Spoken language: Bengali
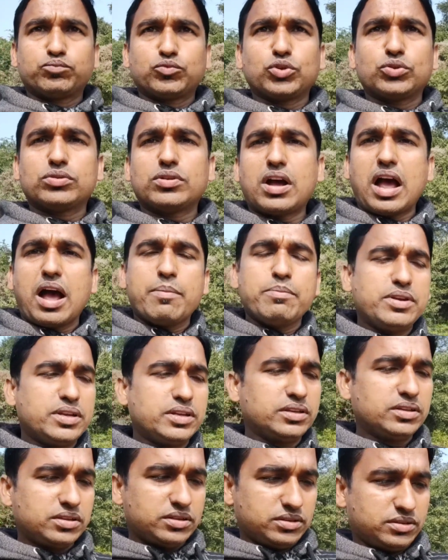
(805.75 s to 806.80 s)
তো আমি
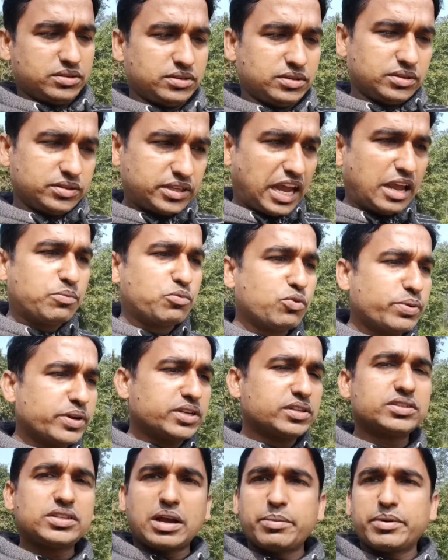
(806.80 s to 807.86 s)
চাইবো
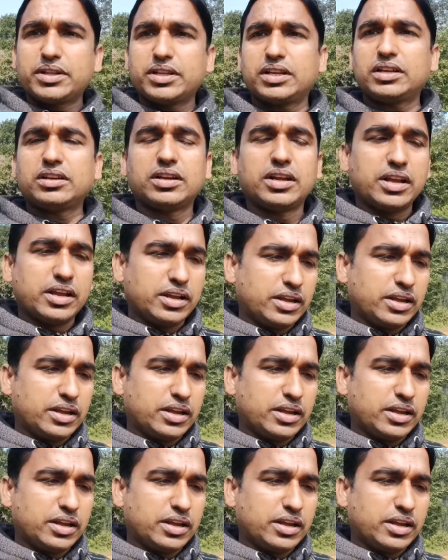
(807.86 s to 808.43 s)
ফ্যান্স আমাদের